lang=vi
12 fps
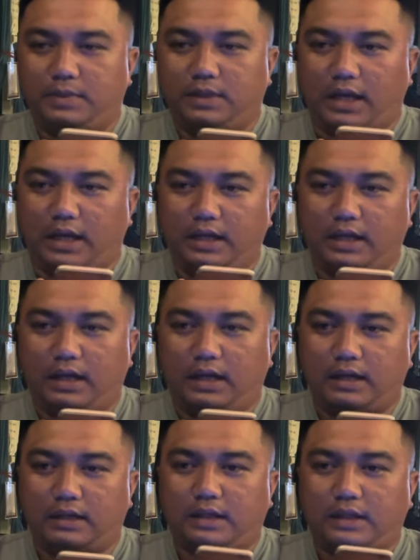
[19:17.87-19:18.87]
thì uh,
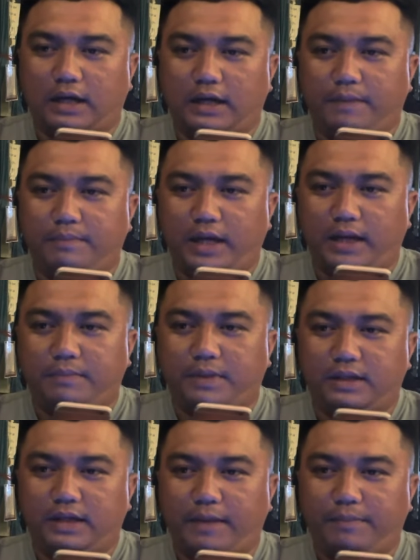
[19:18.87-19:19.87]
cái thời điểm này
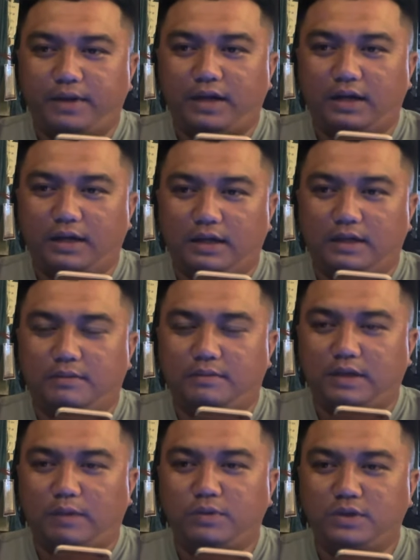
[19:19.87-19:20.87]
mình đem uh,
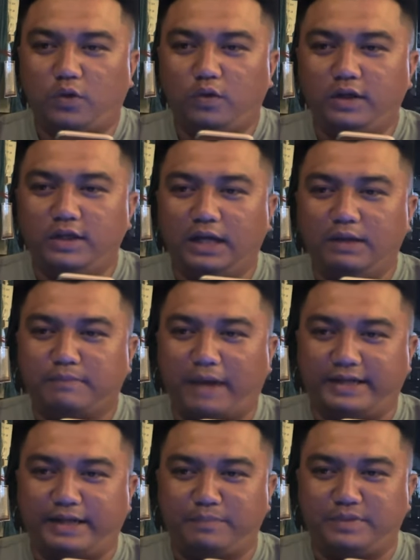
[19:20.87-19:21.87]
lóc nước suối đi với mình
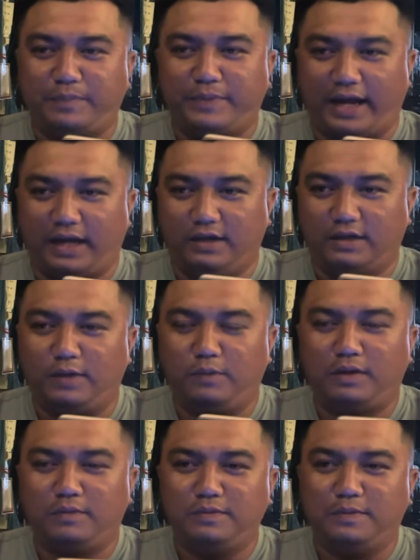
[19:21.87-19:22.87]
bán 500 ngàn được không
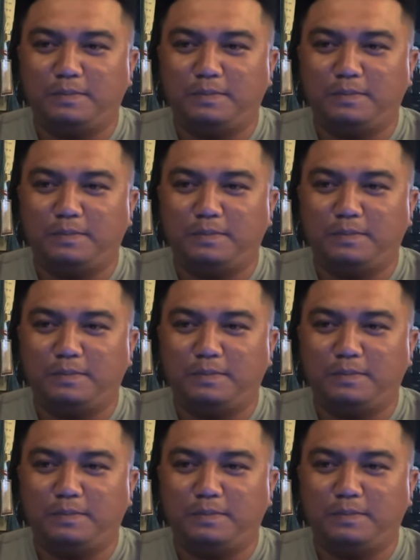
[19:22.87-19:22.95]
ông?